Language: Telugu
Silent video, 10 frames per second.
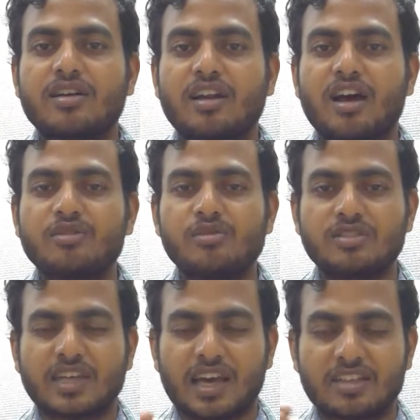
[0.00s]
రాజులు
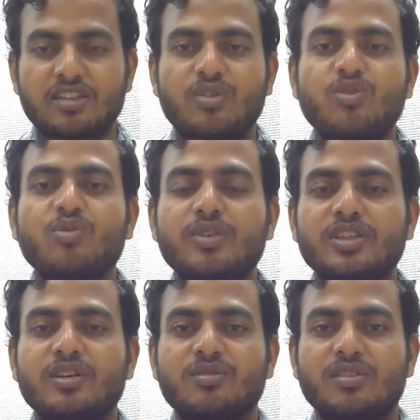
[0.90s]
చాలా తక్కువ
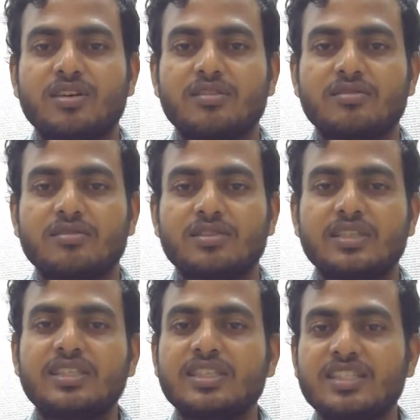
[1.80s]
మందే ఉన్నారు
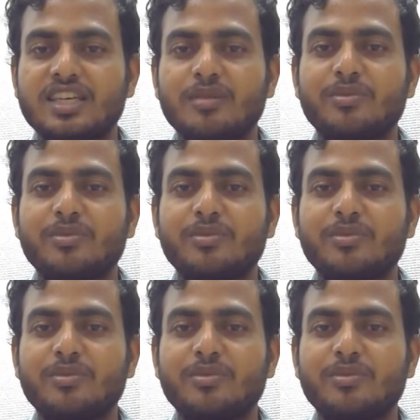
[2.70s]
ఈ జిజియా